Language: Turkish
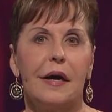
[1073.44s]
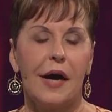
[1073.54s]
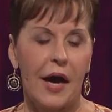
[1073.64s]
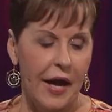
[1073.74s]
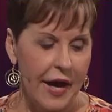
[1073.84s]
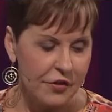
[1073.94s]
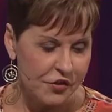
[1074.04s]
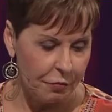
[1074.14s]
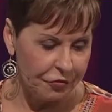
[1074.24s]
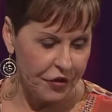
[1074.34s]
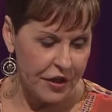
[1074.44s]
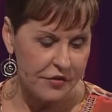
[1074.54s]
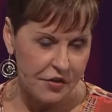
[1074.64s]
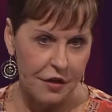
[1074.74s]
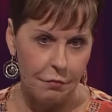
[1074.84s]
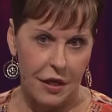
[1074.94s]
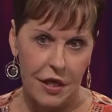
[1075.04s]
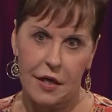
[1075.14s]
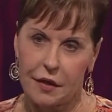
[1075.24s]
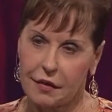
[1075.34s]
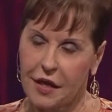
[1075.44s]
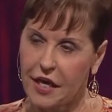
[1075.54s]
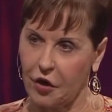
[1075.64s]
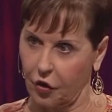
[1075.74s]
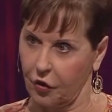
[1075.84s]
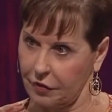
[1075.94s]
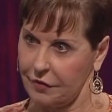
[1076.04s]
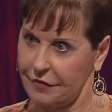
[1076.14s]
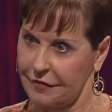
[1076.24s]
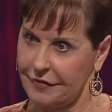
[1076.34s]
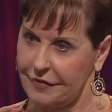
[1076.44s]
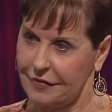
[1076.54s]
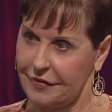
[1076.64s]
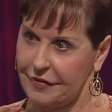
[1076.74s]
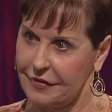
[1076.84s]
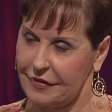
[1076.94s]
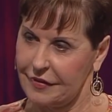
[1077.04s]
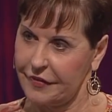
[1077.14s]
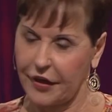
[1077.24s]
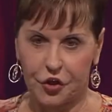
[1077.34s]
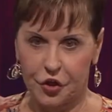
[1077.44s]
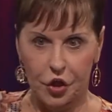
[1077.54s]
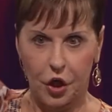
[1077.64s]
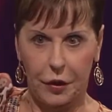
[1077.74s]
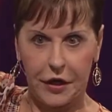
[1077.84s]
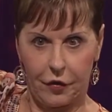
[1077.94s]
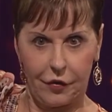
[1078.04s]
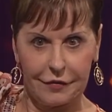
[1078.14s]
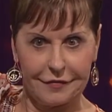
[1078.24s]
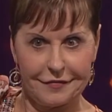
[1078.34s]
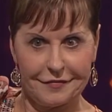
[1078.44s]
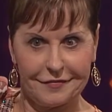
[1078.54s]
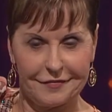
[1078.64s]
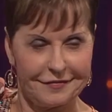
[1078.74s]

farklı kişilere ders verdim ki kendimi buradan buraya taşıdım.